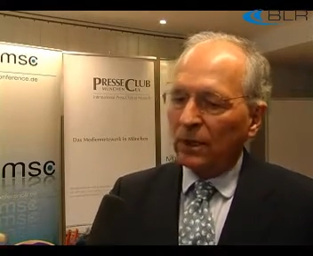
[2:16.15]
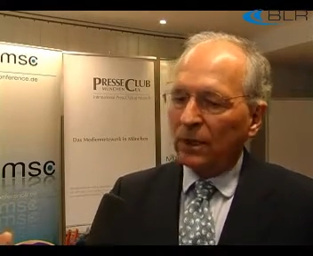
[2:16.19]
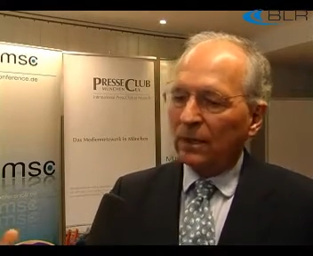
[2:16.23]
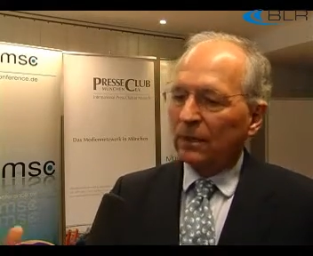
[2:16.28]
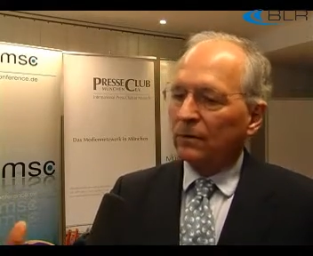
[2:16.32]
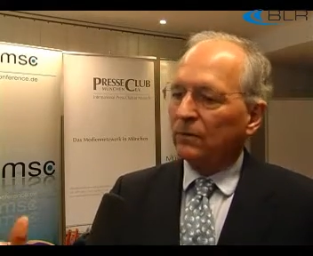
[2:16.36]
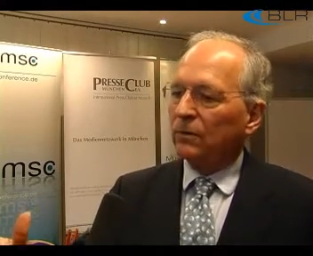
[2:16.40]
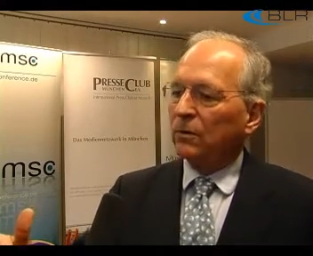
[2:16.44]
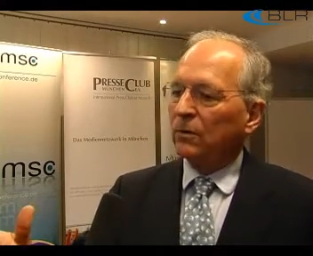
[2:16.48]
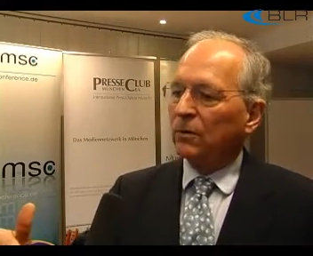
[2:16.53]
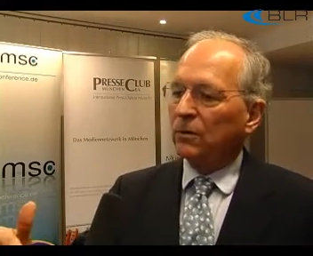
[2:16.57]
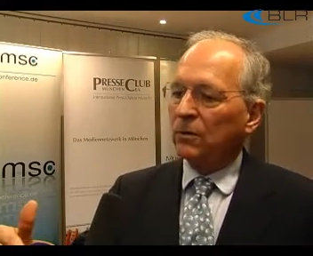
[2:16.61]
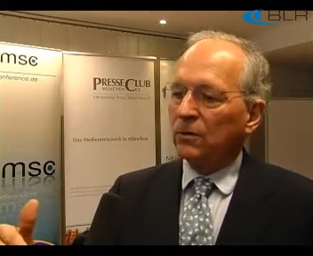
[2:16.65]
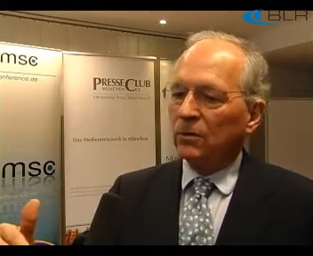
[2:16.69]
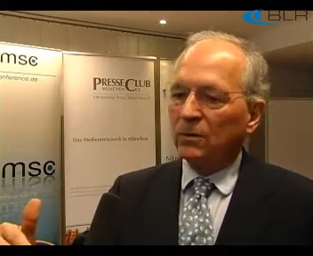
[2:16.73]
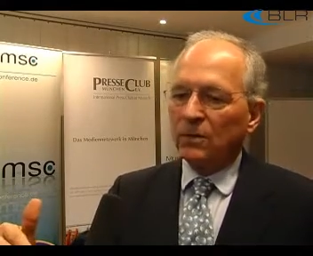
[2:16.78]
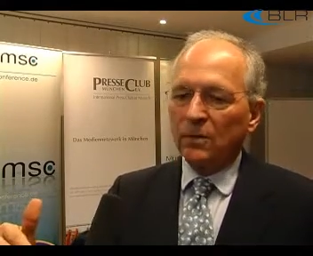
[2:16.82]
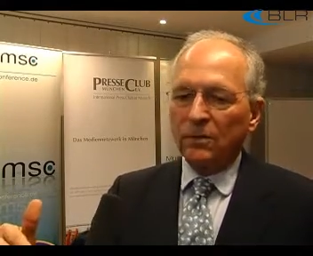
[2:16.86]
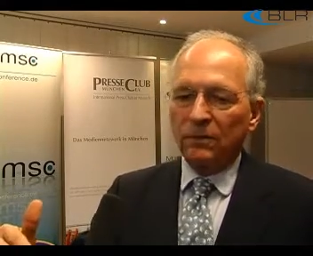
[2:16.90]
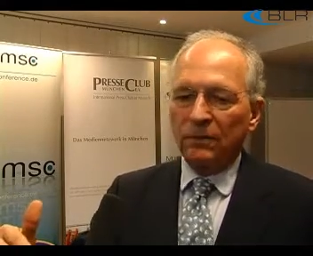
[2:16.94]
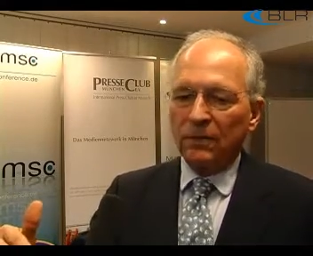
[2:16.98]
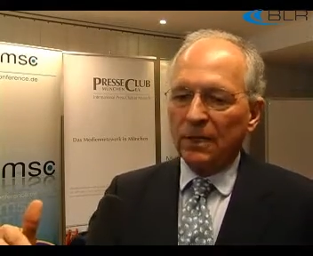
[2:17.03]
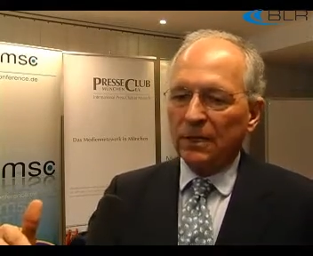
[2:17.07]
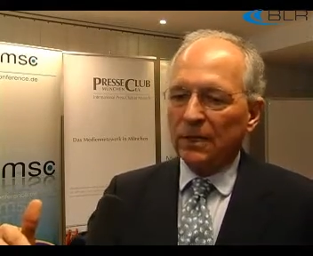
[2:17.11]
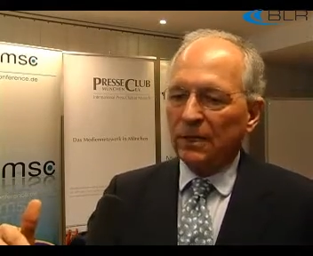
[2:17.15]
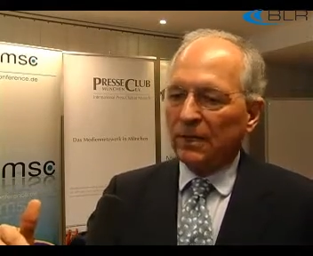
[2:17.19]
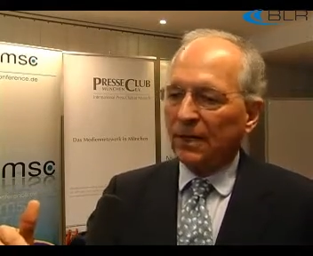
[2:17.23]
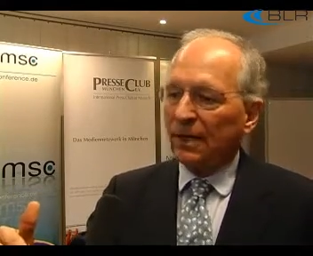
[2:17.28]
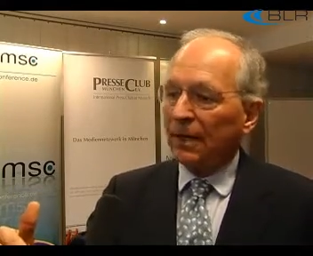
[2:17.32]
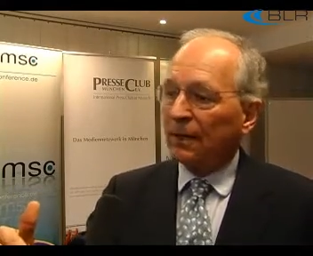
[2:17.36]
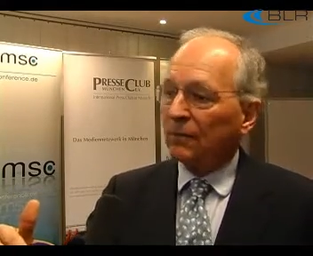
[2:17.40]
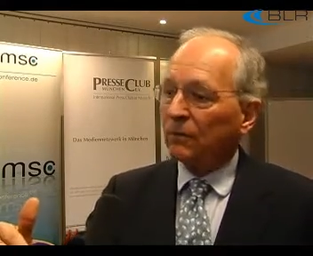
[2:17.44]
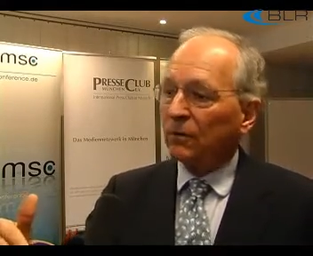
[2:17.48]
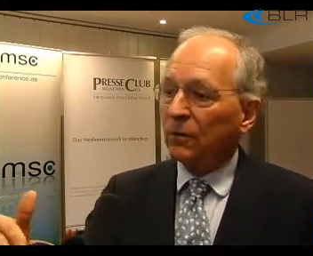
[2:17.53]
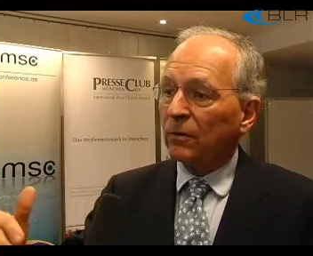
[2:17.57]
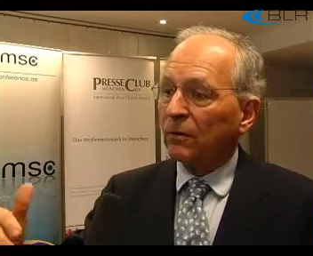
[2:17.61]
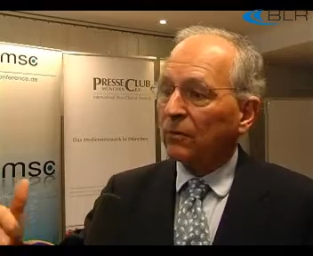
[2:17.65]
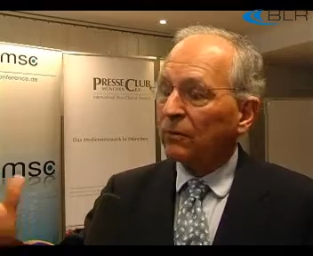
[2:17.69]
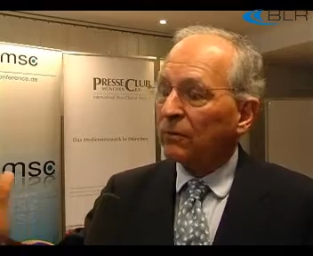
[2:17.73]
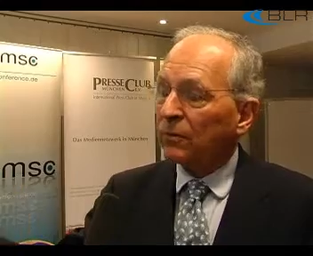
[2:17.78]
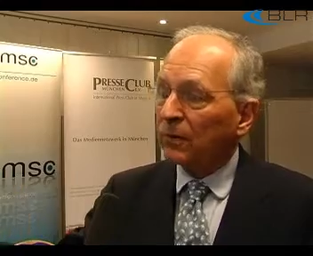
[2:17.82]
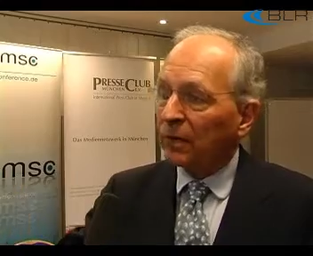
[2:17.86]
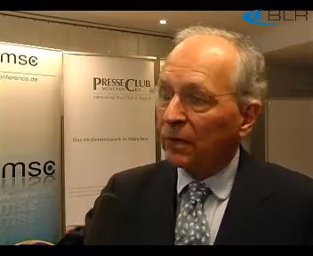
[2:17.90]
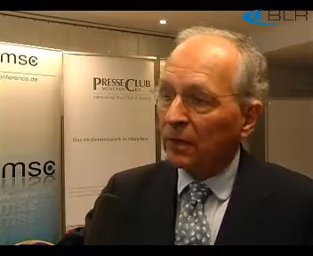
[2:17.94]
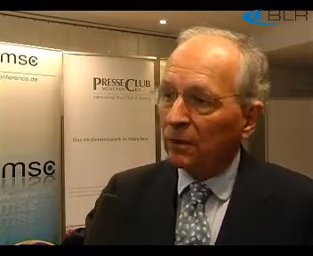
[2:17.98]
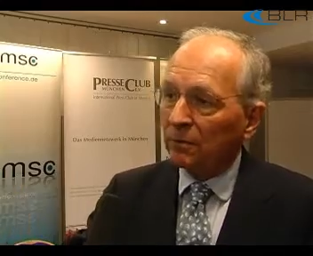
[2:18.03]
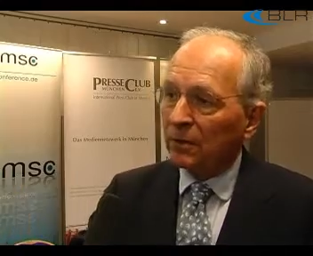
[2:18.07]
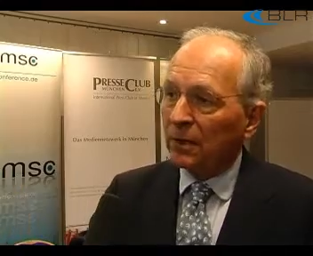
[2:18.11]
in die Funktionsfähigkeit von
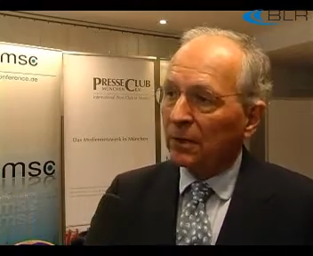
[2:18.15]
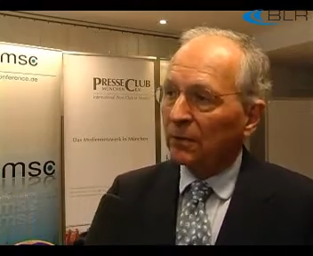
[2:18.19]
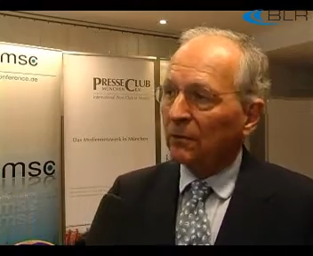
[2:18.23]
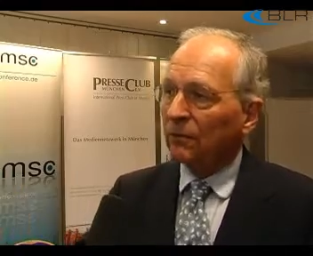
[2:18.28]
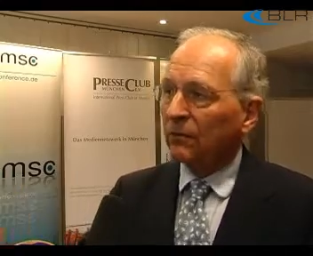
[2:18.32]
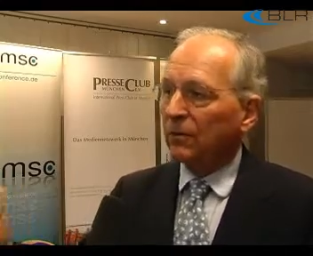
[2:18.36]
Firmen,